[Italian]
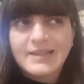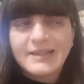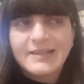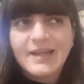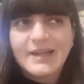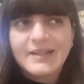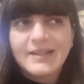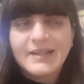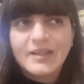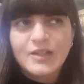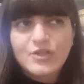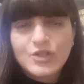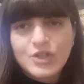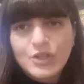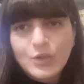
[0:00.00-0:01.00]
se
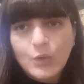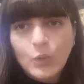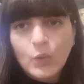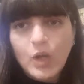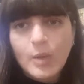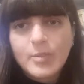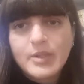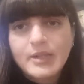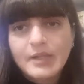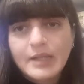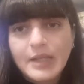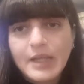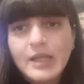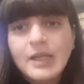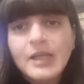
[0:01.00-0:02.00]
dargliene 5
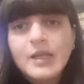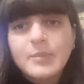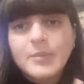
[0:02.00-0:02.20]
perché